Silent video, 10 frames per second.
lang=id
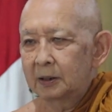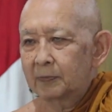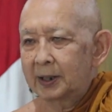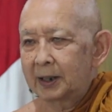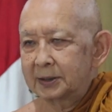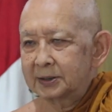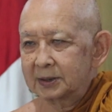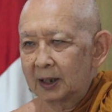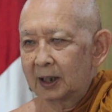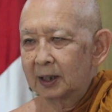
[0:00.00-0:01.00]
pada
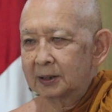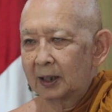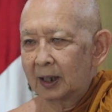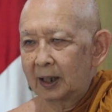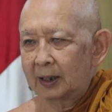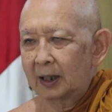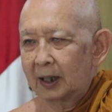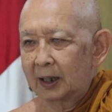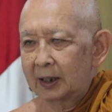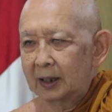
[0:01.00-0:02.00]
saat
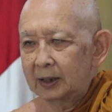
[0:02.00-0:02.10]
anak-anak